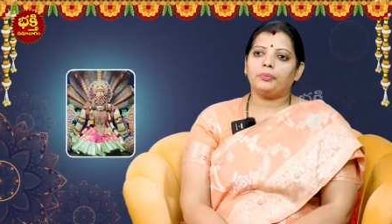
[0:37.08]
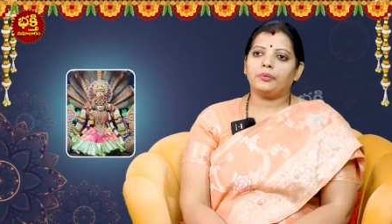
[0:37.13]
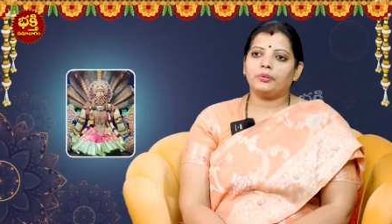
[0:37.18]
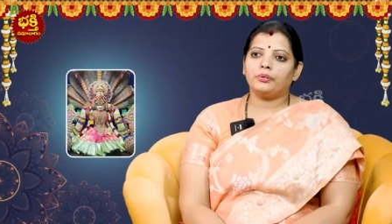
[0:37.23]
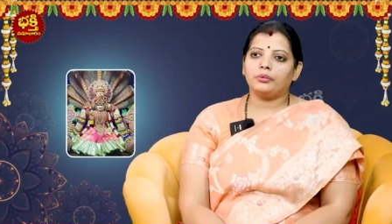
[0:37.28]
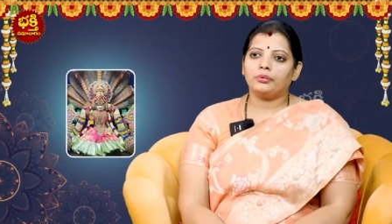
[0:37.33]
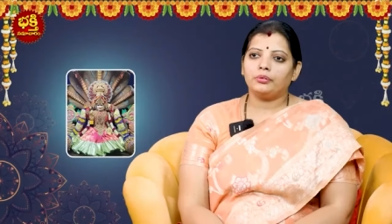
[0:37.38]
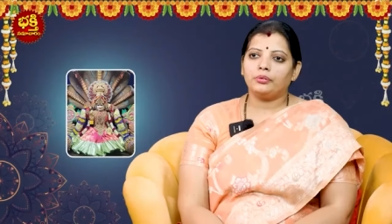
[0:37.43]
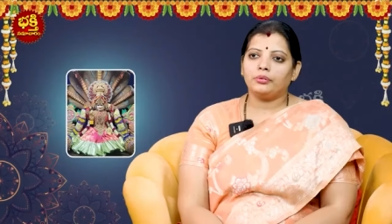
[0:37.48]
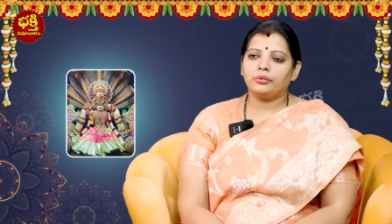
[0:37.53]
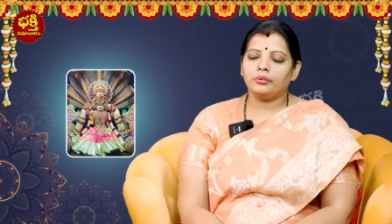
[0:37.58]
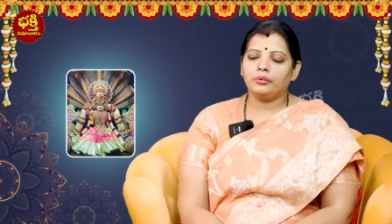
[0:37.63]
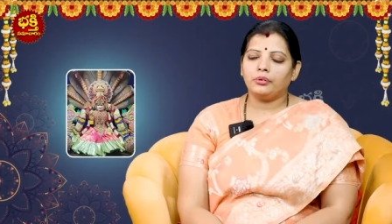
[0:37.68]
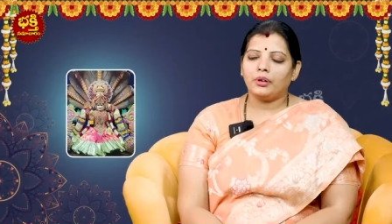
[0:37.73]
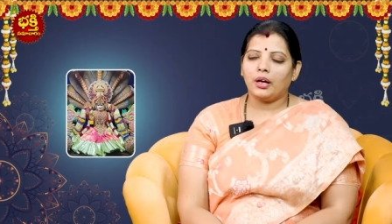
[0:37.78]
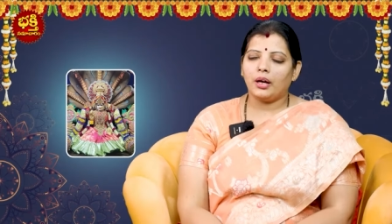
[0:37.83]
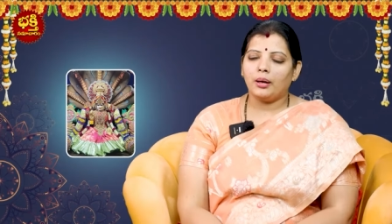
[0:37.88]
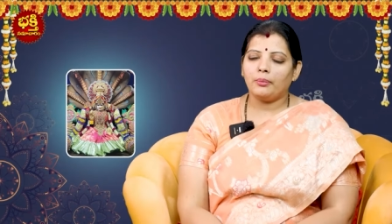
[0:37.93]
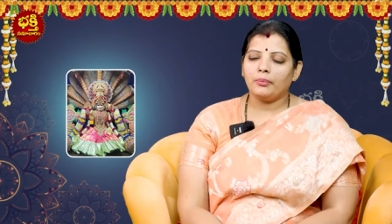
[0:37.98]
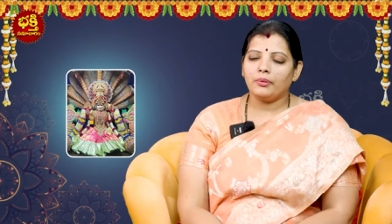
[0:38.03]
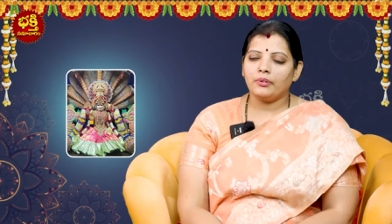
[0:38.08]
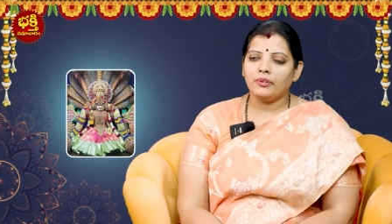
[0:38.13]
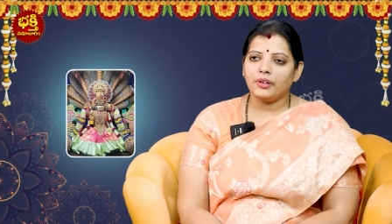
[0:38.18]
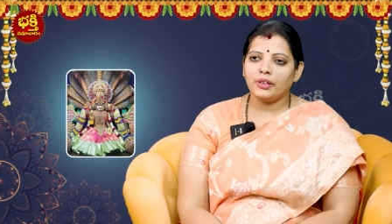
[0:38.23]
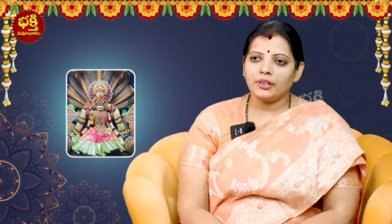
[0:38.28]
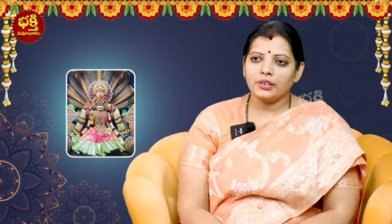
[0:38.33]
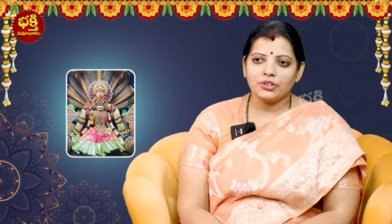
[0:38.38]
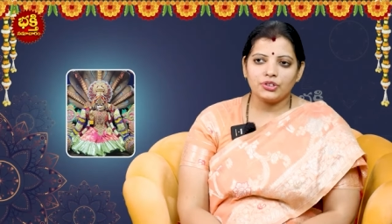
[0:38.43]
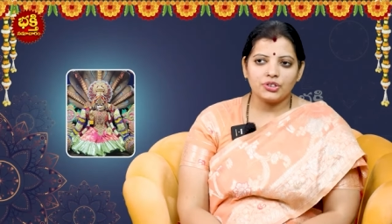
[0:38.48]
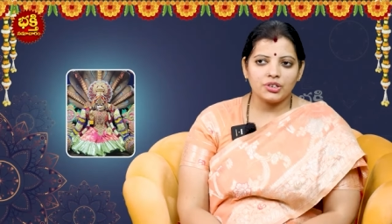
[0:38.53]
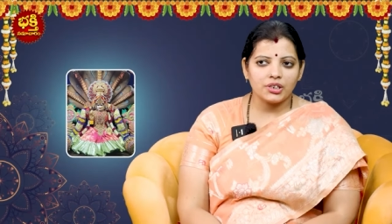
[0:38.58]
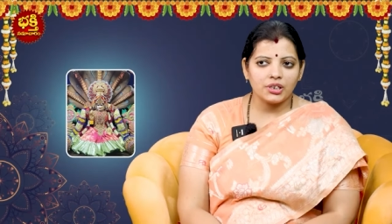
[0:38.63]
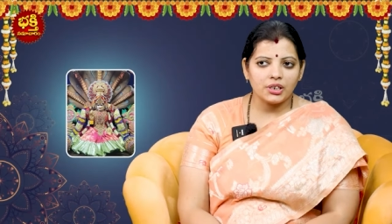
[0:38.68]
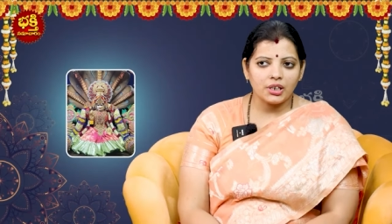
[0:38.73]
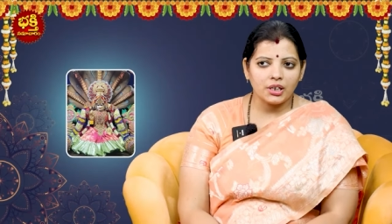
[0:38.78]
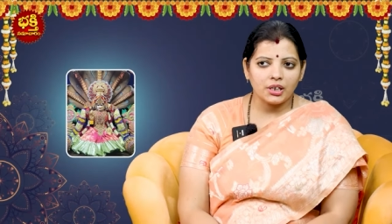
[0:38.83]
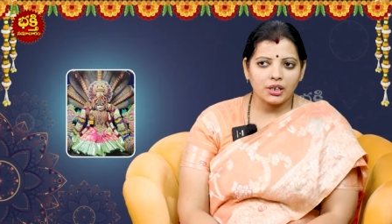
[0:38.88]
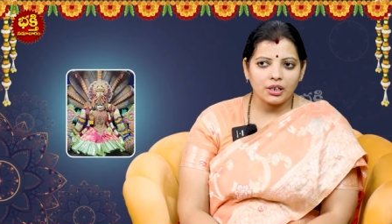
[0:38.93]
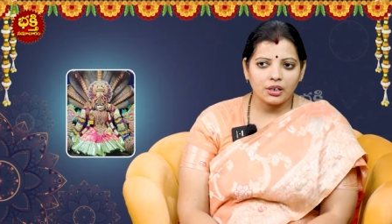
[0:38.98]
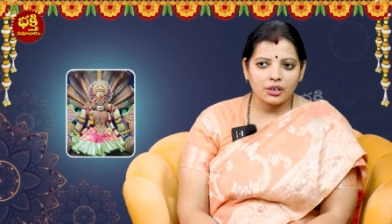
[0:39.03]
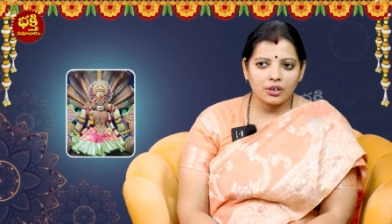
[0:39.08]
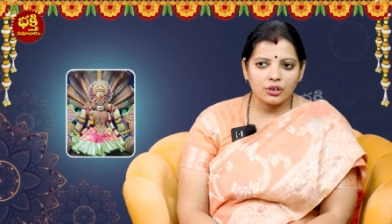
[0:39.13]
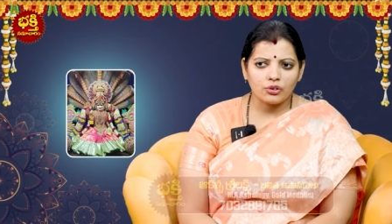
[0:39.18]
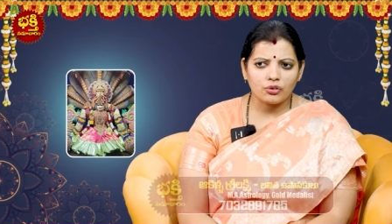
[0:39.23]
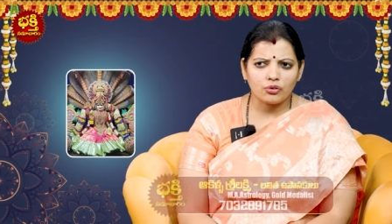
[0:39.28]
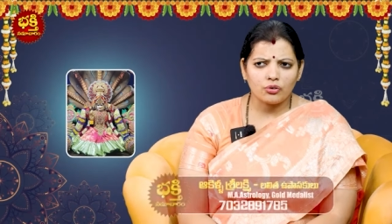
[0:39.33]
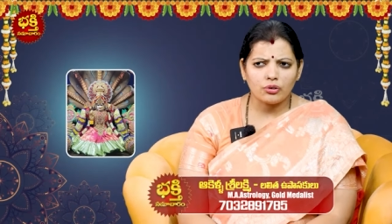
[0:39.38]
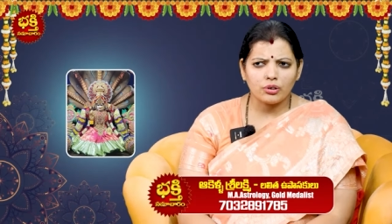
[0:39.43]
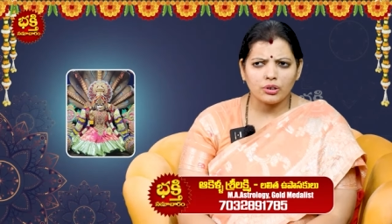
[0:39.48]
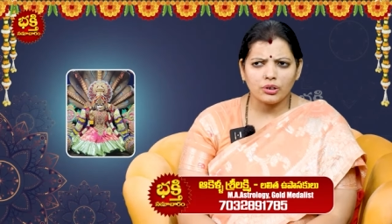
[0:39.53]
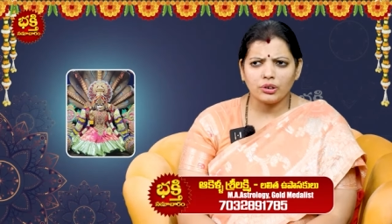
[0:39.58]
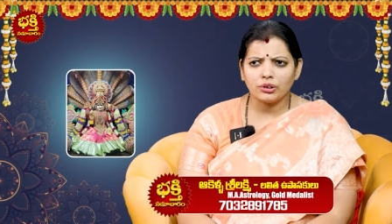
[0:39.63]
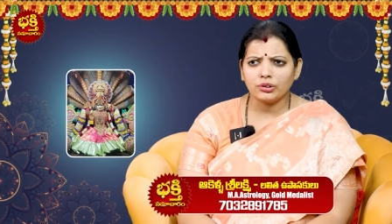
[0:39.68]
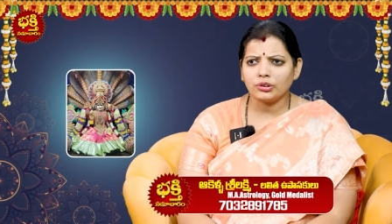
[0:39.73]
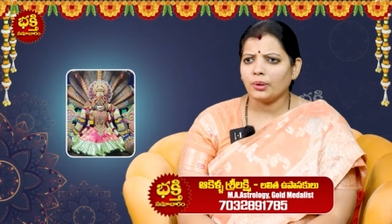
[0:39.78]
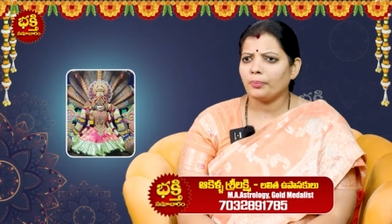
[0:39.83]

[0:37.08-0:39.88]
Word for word: ఇప్పుడు అమ్మవారి చీర కట్టుకోవడంలో